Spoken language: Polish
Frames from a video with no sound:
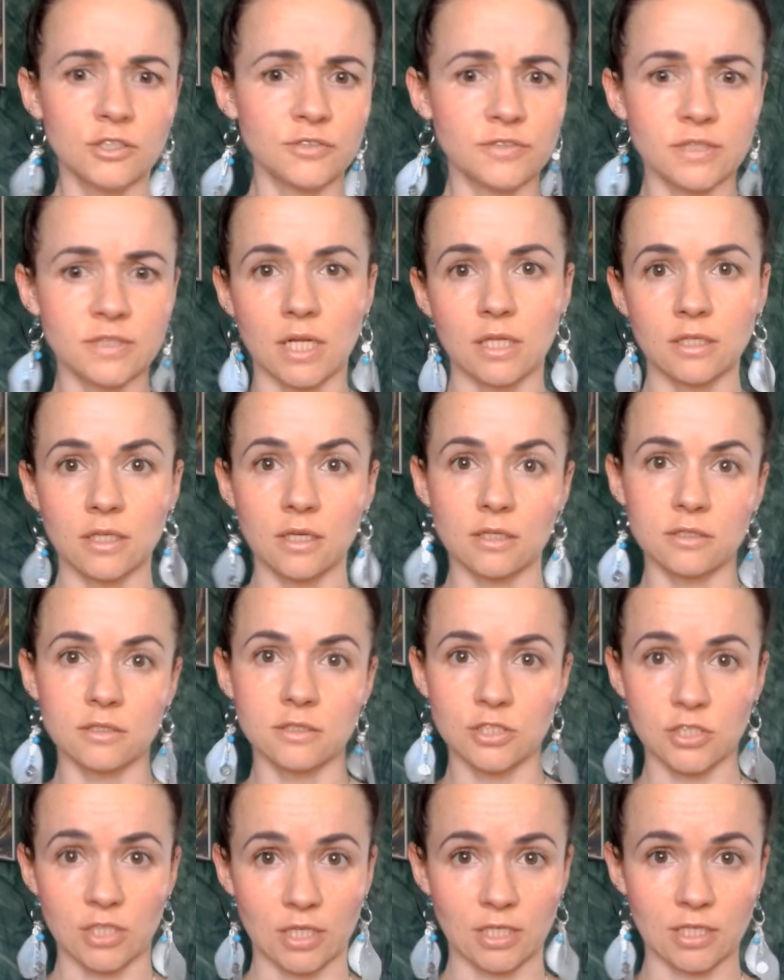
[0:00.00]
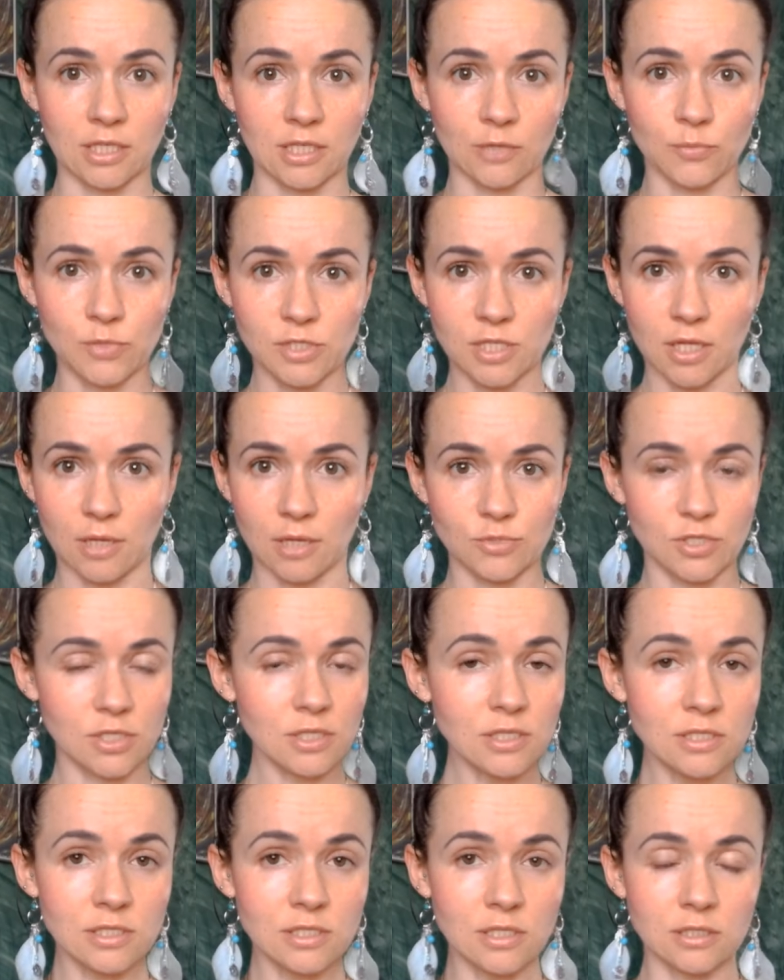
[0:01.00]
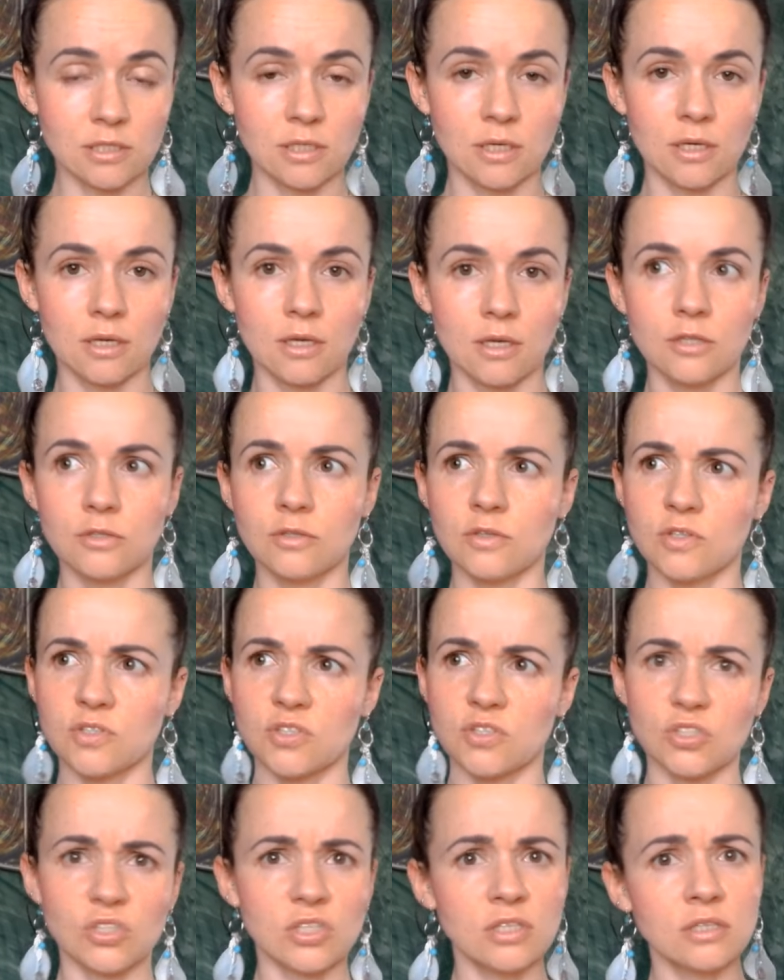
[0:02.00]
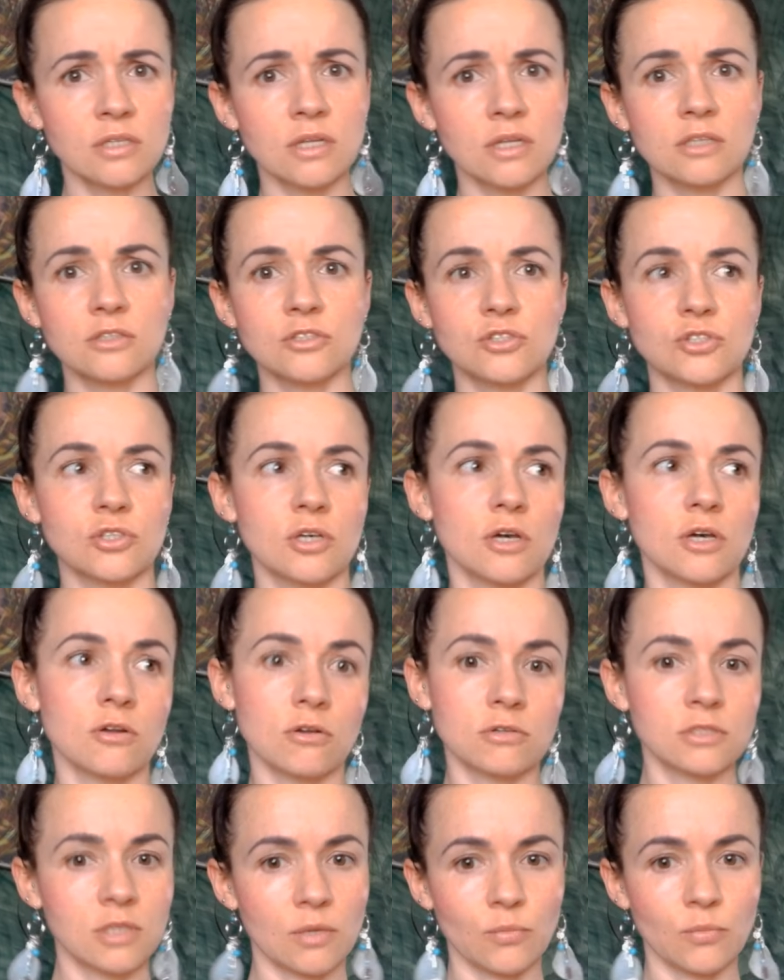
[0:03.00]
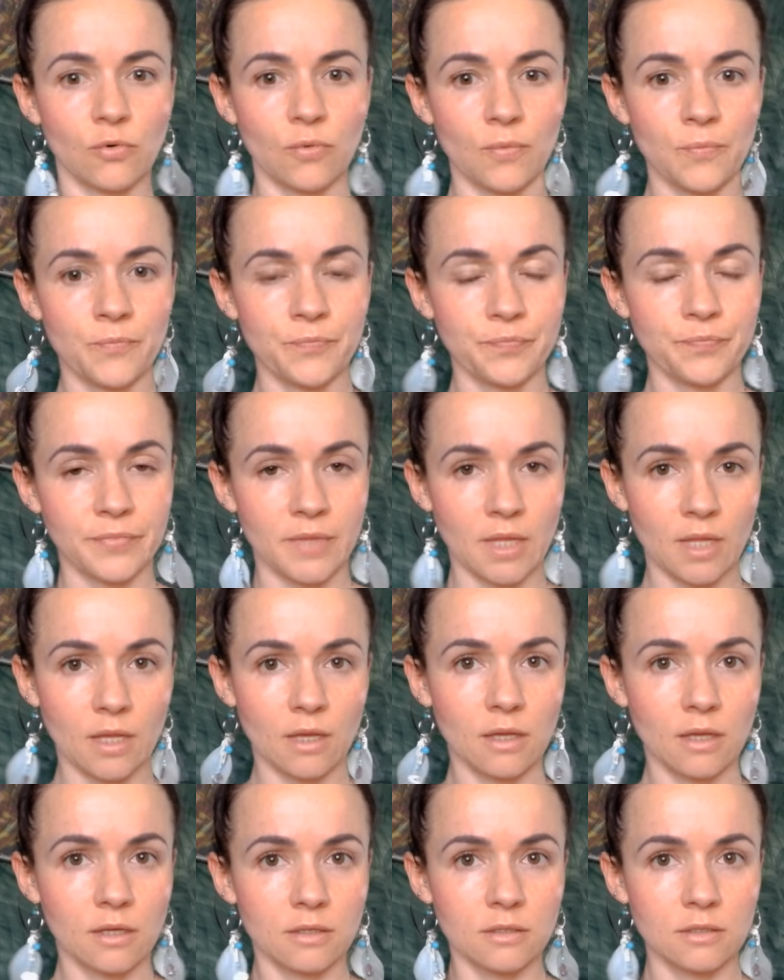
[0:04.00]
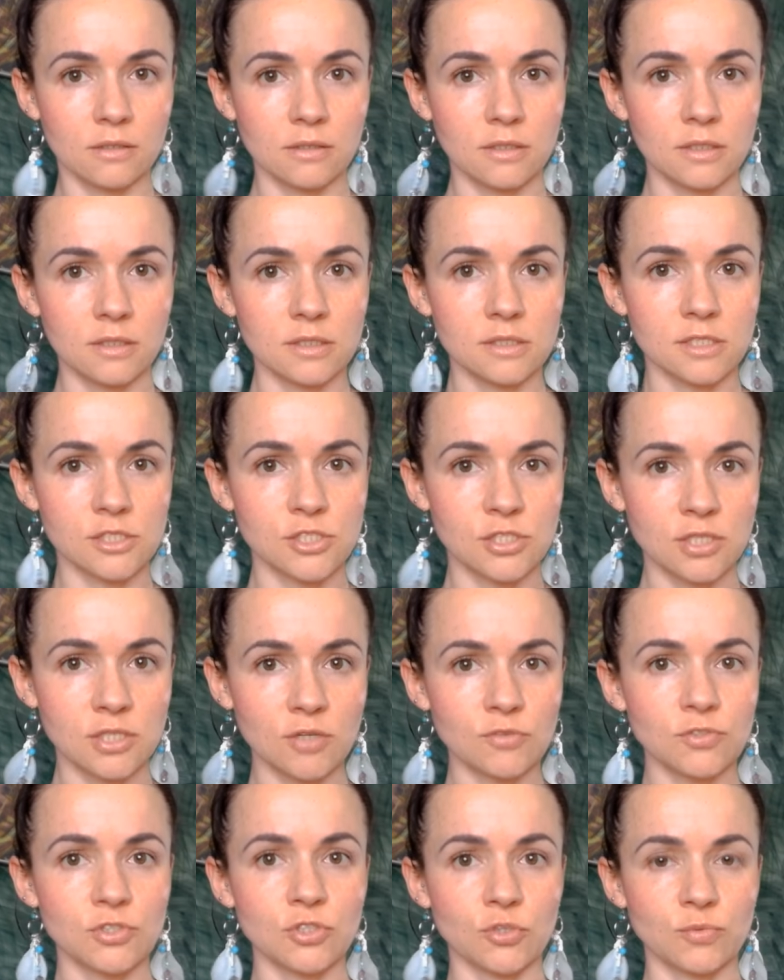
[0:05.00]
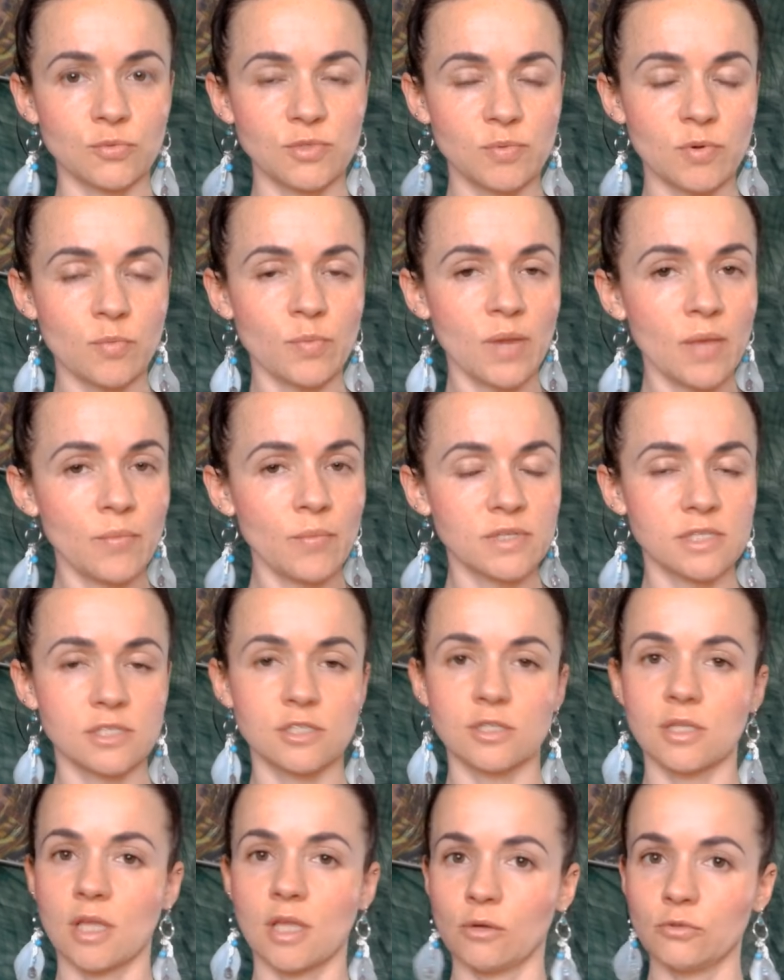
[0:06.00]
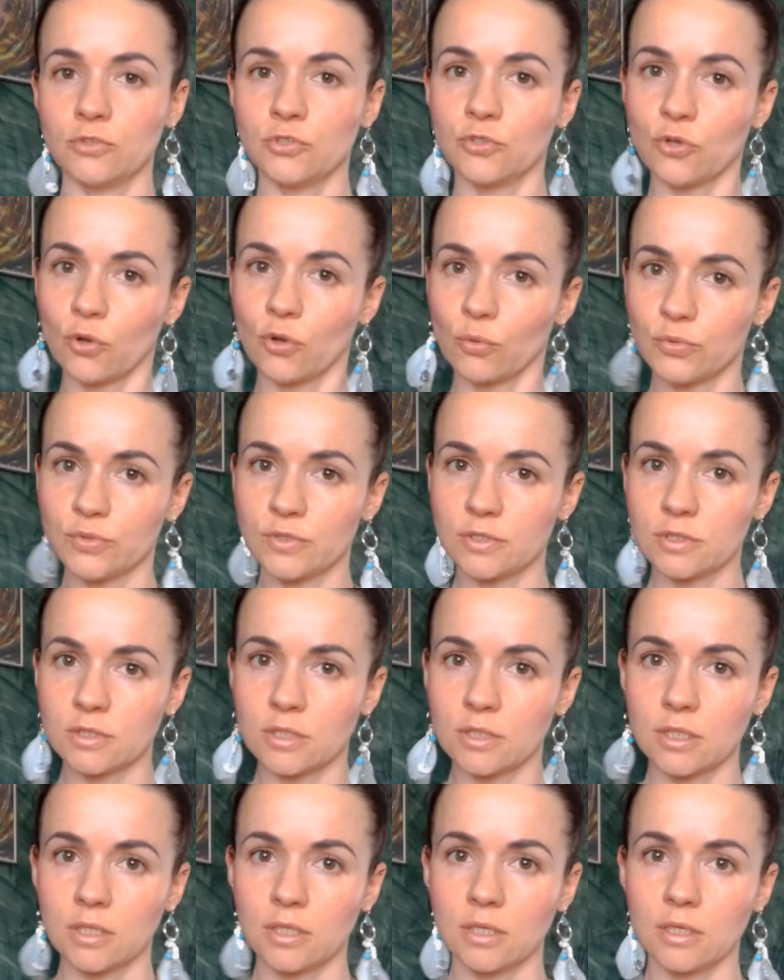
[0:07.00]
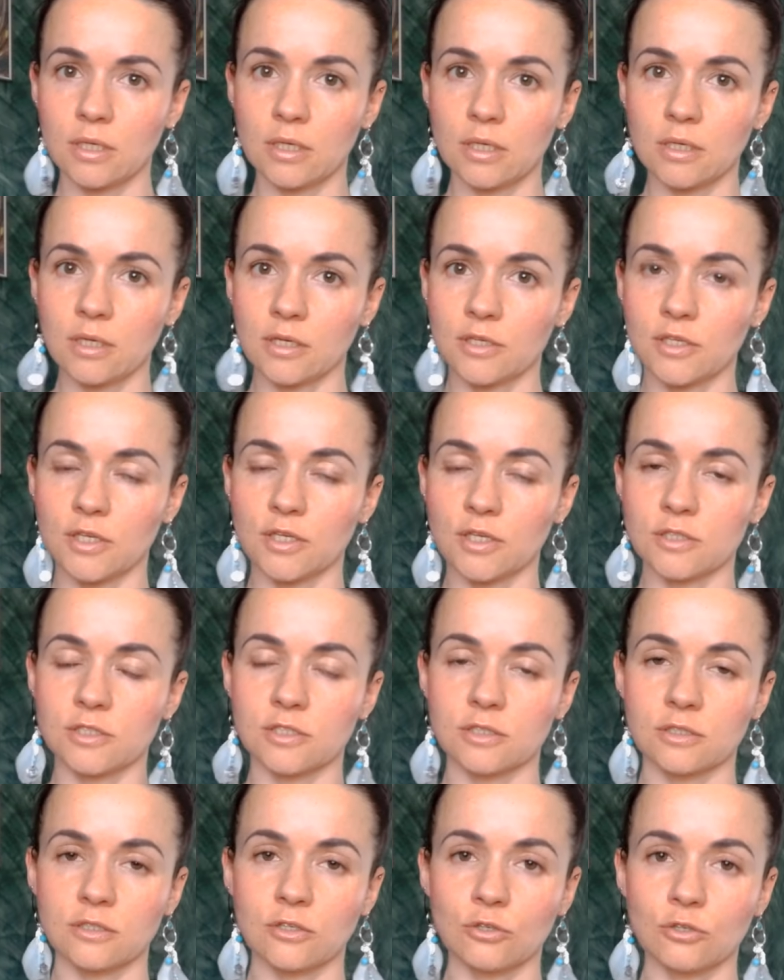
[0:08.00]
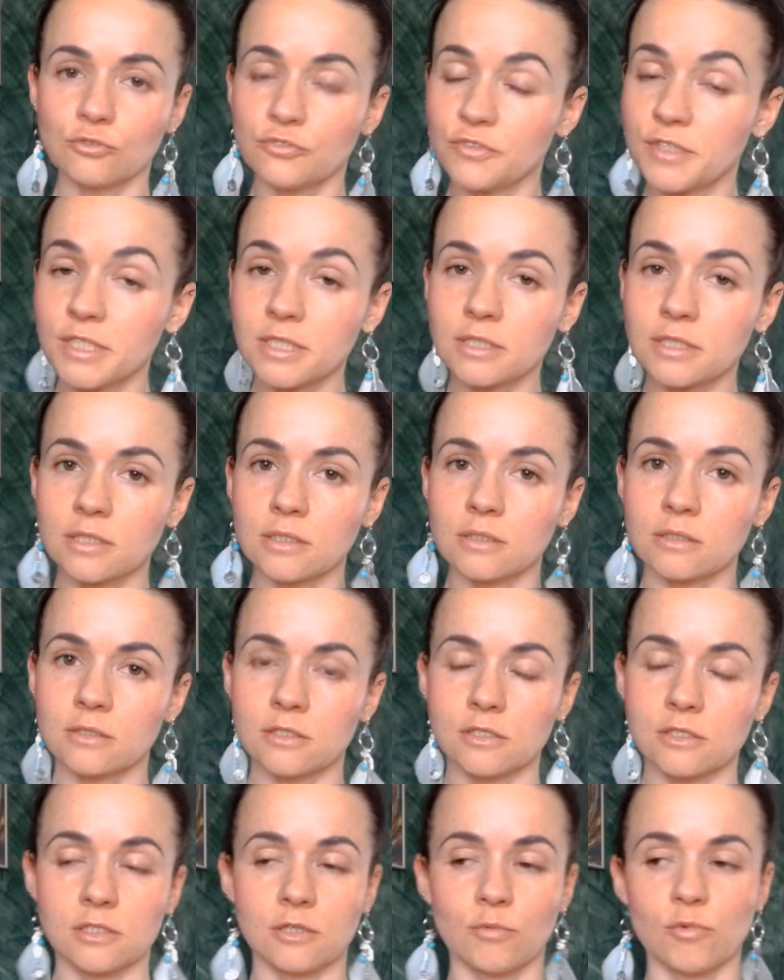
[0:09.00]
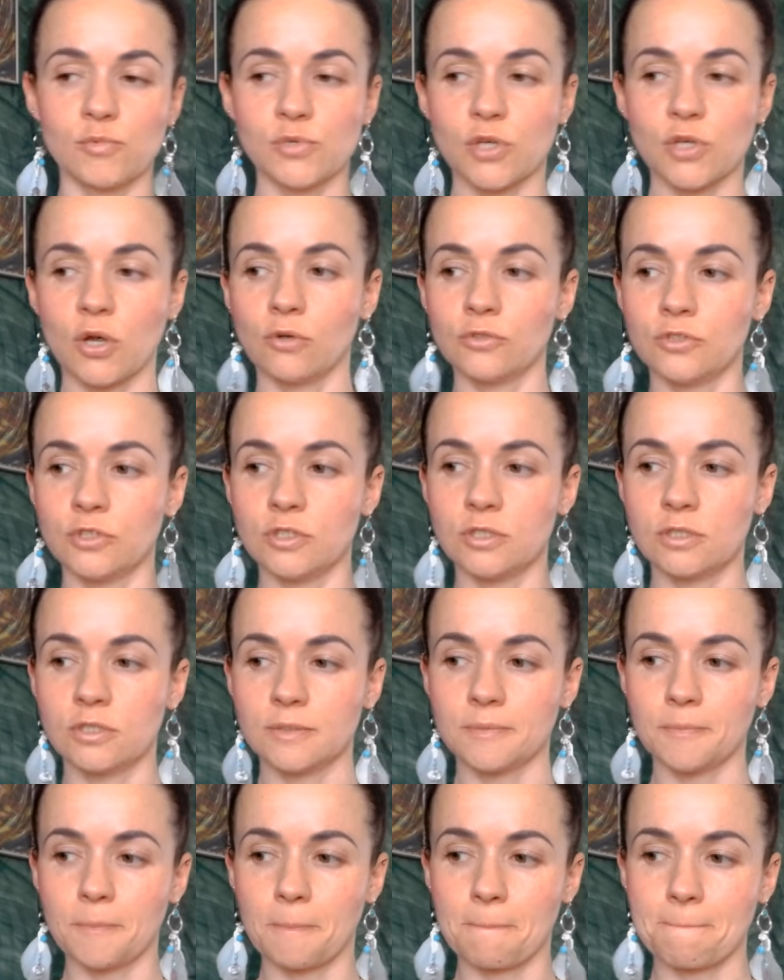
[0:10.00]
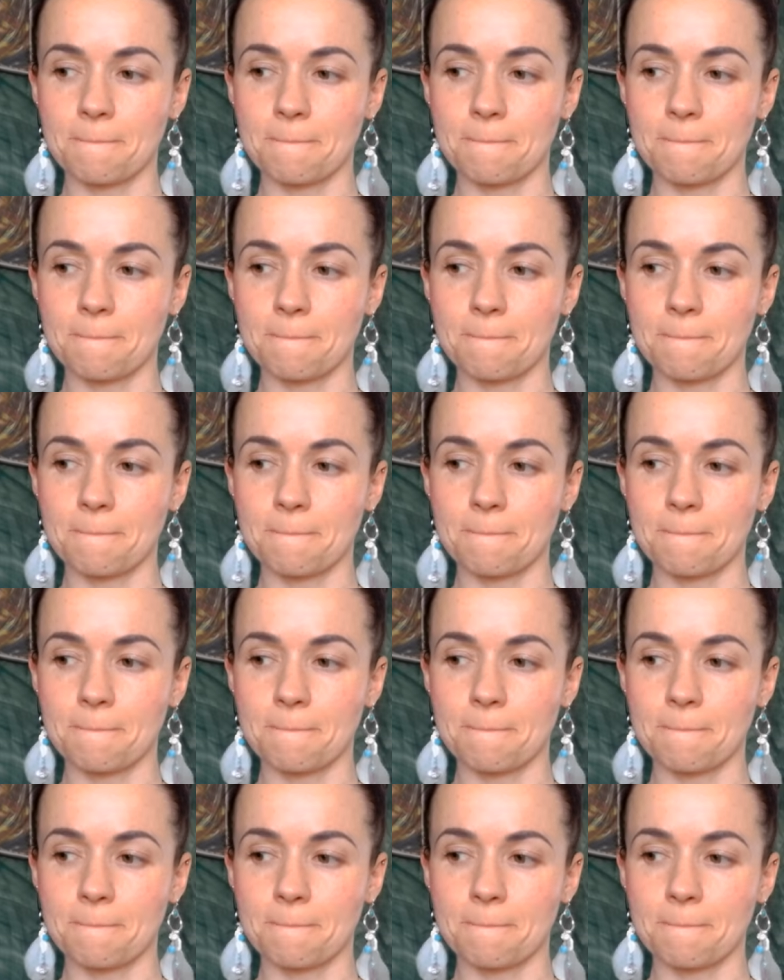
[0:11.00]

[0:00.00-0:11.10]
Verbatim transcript: ty wcale nie jesteś taki, jak myślałam, że jesteś. Ty jesteś inna niż rok temu. Zaczynają się robić problemy, zaczynają się robić jakieś konflikty zaczynamy przechodzić,